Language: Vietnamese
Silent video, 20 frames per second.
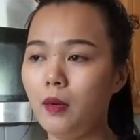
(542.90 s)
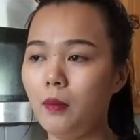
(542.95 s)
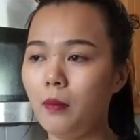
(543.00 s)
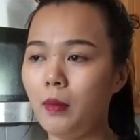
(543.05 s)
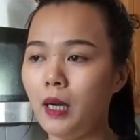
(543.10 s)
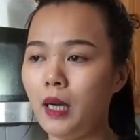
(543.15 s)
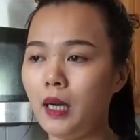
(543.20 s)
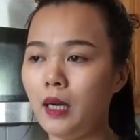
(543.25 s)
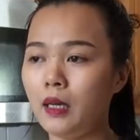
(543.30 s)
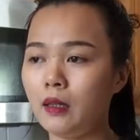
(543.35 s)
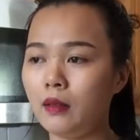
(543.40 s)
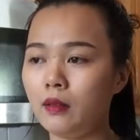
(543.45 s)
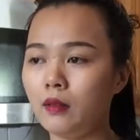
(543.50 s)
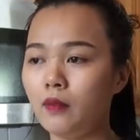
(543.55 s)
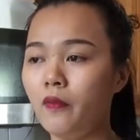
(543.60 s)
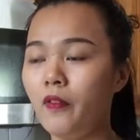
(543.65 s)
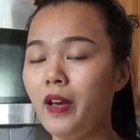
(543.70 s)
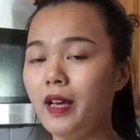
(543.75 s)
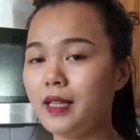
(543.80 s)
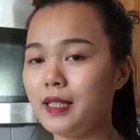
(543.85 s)
mà
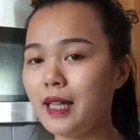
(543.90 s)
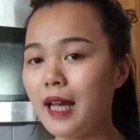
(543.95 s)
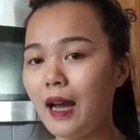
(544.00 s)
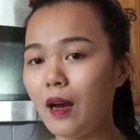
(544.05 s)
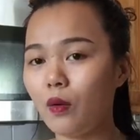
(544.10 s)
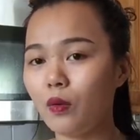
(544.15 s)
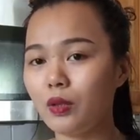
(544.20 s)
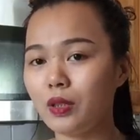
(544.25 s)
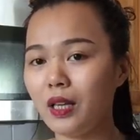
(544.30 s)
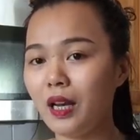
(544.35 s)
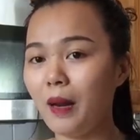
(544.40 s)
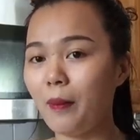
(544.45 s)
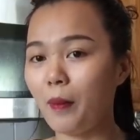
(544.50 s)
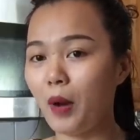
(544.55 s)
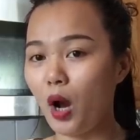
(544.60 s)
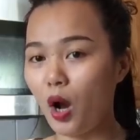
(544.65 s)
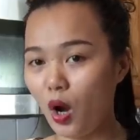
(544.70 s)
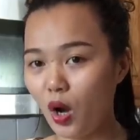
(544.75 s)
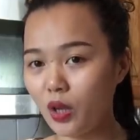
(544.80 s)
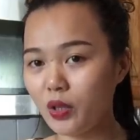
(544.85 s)
về sau sẽ làm
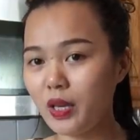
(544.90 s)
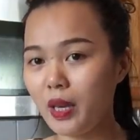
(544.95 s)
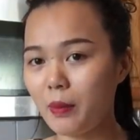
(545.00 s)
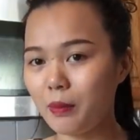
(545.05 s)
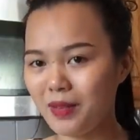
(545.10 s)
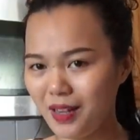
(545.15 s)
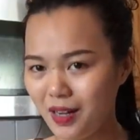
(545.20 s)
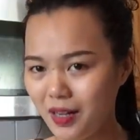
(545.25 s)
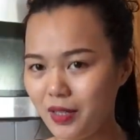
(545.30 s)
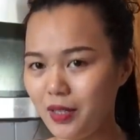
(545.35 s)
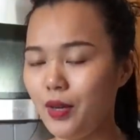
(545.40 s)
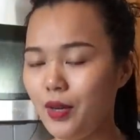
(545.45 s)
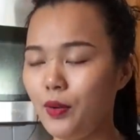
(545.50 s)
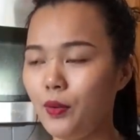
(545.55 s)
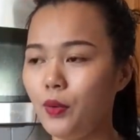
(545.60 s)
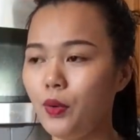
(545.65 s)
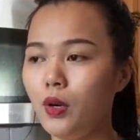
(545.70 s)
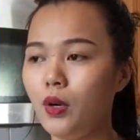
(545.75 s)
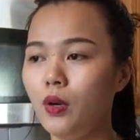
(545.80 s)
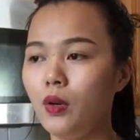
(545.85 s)
khó cho em rất là
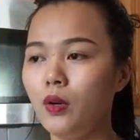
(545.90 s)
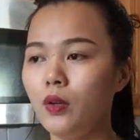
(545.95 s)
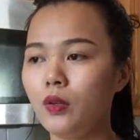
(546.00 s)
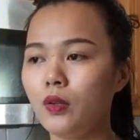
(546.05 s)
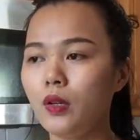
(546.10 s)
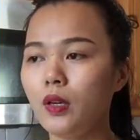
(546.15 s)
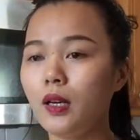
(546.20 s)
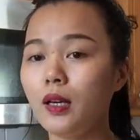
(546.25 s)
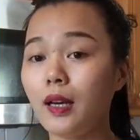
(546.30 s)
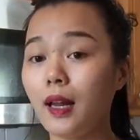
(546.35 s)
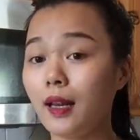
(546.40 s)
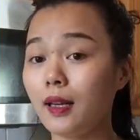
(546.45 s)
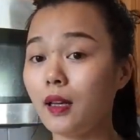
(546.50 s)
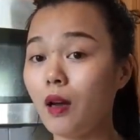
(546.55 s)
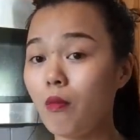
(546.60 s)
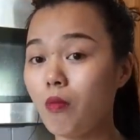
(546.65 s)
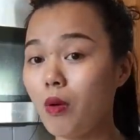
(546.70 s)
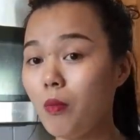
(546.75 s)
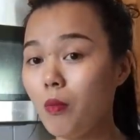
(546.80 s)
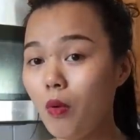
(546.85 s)
nhiều. Cho nên anh
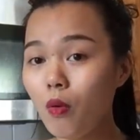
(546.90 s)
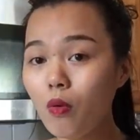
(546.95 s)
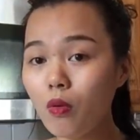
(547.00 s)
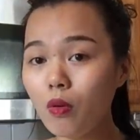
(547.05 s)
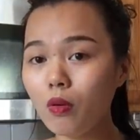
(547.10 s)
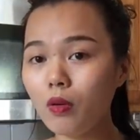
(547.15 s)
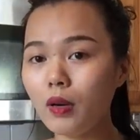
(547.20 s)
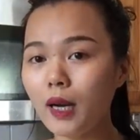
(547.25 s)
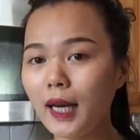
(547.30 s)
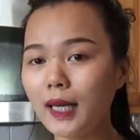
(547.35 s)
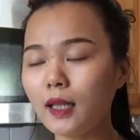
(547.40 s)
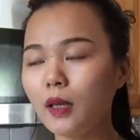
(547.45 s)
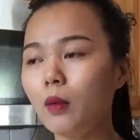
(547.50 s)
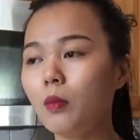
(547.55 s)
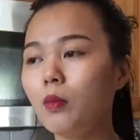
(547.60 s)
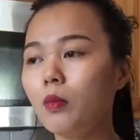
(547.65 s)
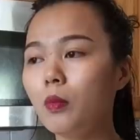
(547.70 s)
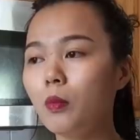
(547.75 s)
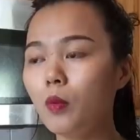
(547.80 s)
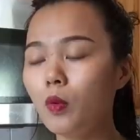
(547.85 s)
không
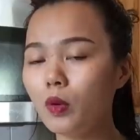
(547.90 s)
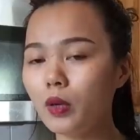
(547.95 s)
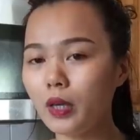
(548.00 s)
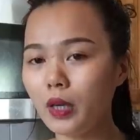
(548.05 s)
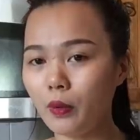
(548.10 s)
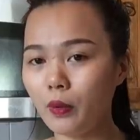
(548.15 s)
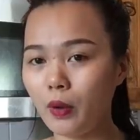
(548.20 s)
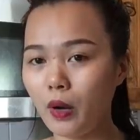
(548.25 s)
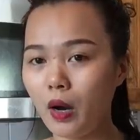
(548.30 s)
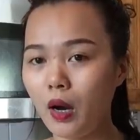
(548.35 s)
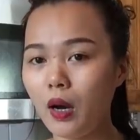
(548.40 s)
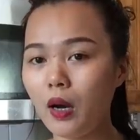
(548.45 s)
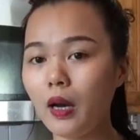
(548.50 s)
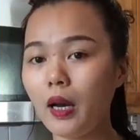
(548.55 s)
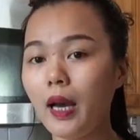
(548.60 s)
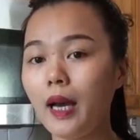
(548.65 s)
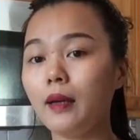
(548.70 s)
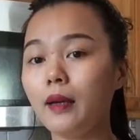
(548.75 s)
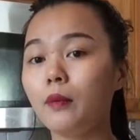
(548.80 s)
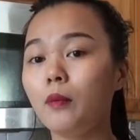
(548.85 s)
muốn cái điều đó.
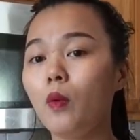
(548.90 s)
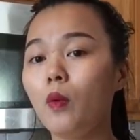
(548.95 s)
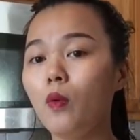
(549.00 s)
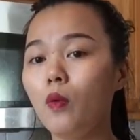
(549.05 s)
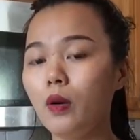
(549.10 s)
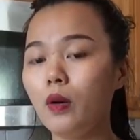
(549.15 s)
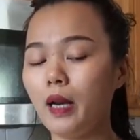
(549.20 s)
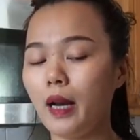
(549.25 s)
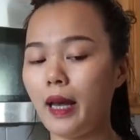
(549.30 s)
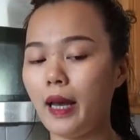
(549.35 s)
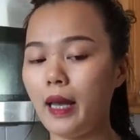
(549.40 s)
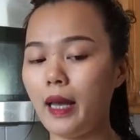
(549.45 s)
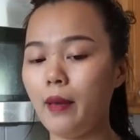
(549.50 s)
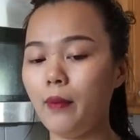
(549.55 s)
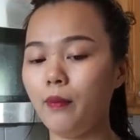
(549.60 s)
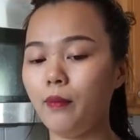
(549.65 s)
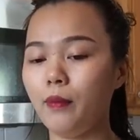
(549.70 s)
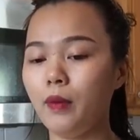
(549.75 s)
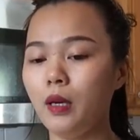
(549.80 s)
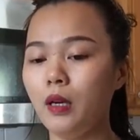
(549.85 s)
Anh muốn là
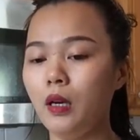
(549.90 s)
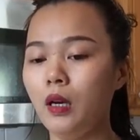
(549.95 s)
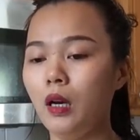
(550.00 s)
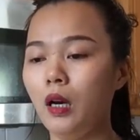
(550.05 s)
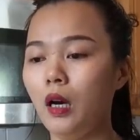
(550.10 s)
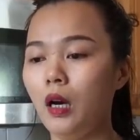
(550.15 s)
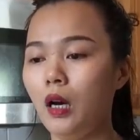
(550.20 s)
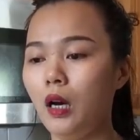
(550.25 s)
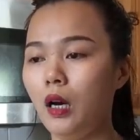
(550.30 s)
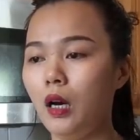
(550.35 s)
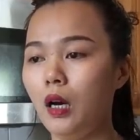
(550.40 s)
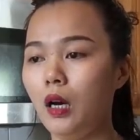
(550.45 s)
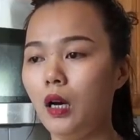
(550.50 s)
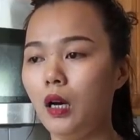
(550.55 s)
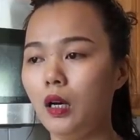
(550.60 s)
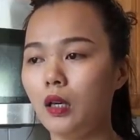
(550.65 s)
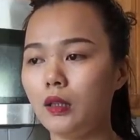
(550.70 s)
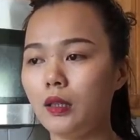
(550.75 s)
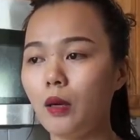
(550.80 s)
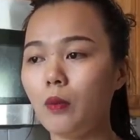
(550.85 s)
em
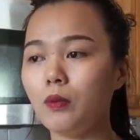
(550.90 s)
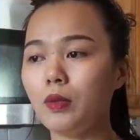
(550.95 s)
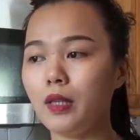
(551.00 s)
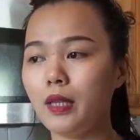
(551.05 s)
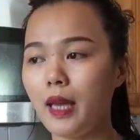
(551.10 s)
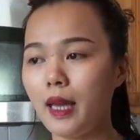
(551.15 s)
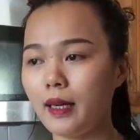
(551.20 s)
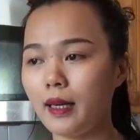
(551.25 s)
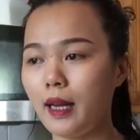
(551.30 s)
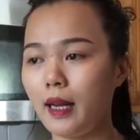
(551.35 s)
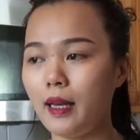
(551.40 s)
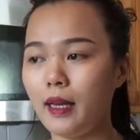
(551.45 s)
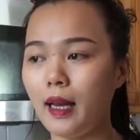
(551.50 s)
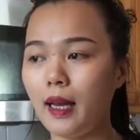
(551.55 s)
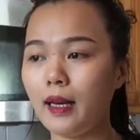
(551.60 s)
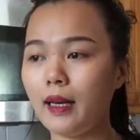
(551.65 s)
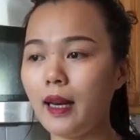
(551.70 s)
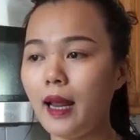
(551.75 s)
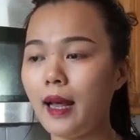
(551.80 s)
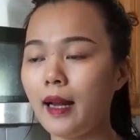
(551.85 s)
trong thời gian này
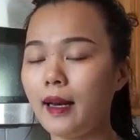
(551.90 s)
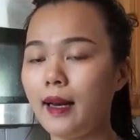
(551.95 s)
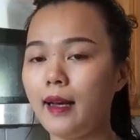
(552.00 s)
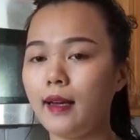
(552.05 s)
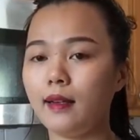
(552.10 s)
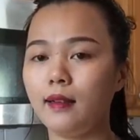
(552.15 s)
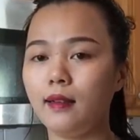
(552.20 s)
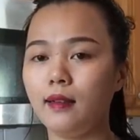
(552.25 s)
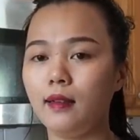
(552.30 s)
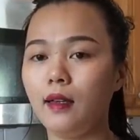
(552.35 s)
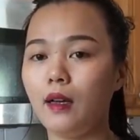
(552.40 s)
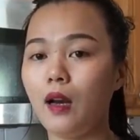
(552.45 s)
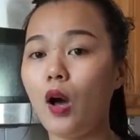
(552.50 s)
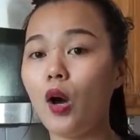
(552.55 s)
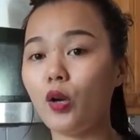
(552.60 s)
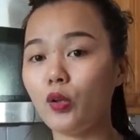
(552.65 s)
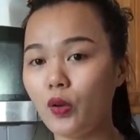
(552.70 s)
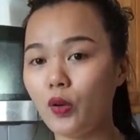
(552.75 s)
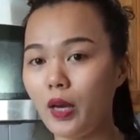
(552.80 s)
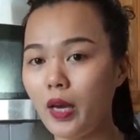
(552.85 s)
anh đang là người
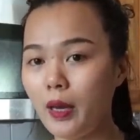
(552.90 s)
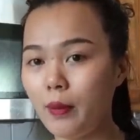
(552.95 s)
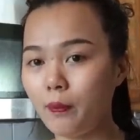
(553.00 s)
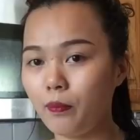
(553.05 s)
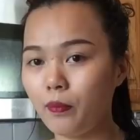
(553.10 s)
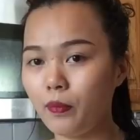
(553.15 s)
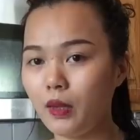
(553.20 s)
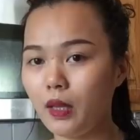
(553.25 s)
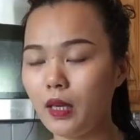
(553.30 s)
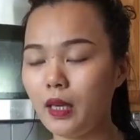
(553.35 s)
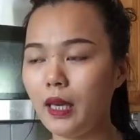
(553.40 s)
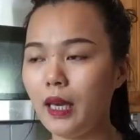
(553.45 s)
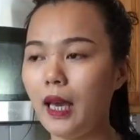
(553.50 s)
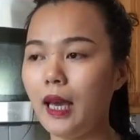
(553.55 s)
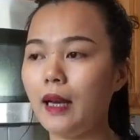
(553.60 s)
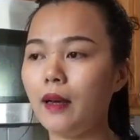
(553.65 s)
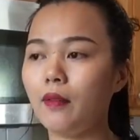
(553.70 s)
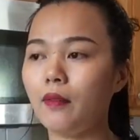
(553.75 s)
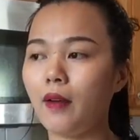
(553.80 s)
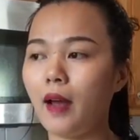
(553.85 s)
lo cho em thì
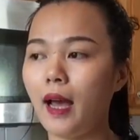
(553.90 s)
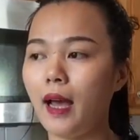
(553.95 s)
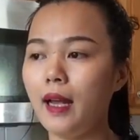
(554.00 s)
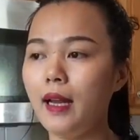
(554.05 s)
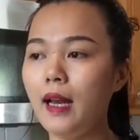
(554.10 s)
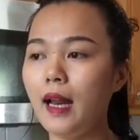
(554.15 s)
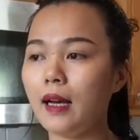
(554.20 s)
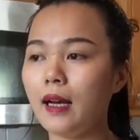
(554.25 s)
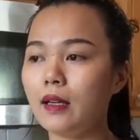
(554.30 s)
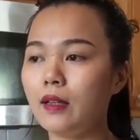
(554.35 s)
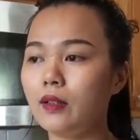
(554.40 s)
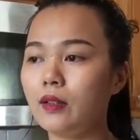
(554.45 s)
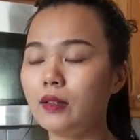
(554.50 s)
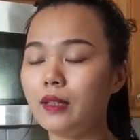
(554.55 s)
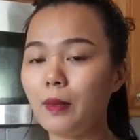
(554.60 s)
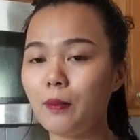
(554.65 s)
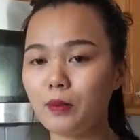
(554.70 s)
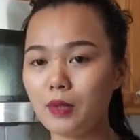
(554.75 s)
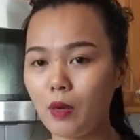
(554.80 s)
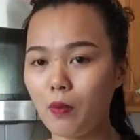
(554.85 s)
anh phải là người
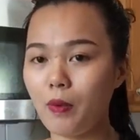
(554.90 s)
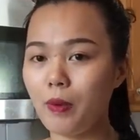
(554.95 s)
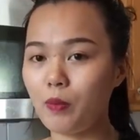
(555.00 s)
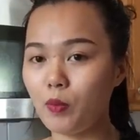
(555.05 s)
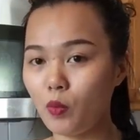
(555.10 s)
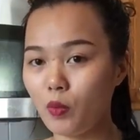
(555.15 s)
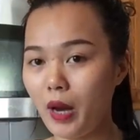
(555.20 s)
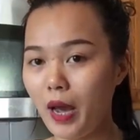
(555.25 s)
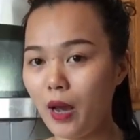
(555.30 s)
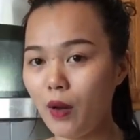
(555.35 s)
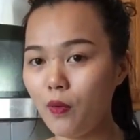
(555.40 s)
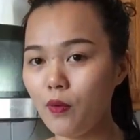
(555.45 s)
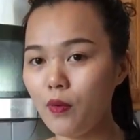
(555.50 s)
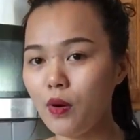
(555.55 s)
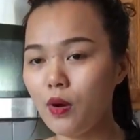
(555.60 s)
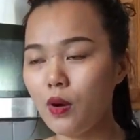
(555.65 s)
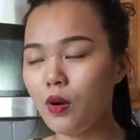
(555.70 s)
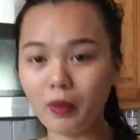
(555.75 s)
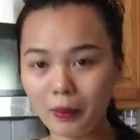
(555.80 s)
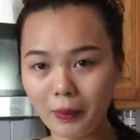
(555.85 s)
chăm sóc em chu đáo.
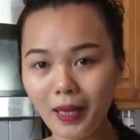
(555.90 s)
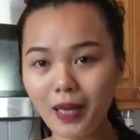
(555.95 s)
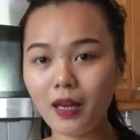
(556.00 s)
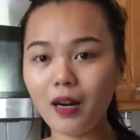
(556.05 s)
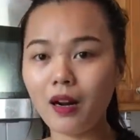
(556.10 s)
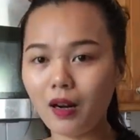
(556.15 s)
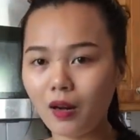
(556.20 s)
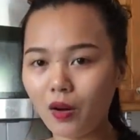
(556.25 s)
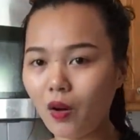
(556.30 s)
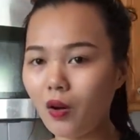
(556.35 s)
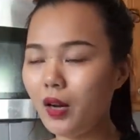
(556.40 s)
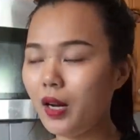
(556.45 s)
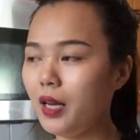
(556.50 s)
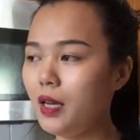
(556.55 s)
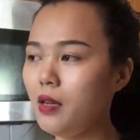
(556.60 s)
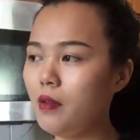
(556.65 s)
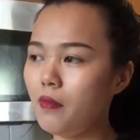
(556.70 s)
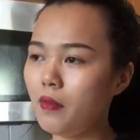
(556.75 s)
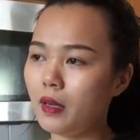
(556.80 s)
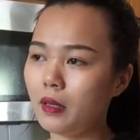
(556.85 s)
Con thấy rất là có
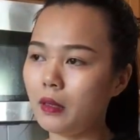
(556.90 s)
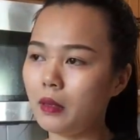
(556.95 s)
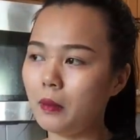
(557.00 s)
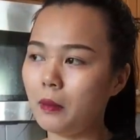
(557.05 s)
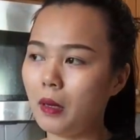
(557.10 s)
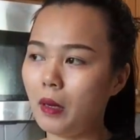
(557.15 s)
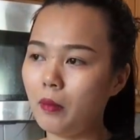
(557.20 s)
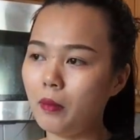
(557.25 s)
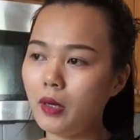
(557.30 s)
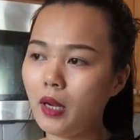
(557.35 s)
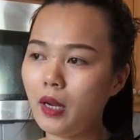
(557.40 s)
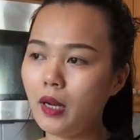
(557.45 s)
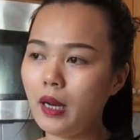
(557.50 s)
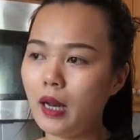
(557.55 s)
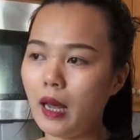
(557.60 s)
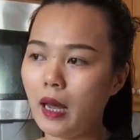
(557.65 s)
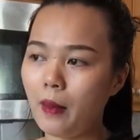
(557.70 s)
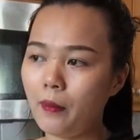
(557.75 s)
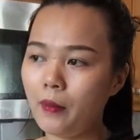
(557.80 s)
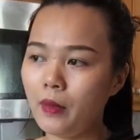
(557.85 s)
lý. Vậy thì ổng nói
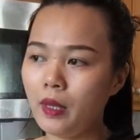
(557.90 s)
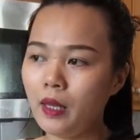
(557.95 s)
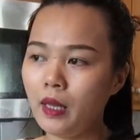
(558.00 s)
là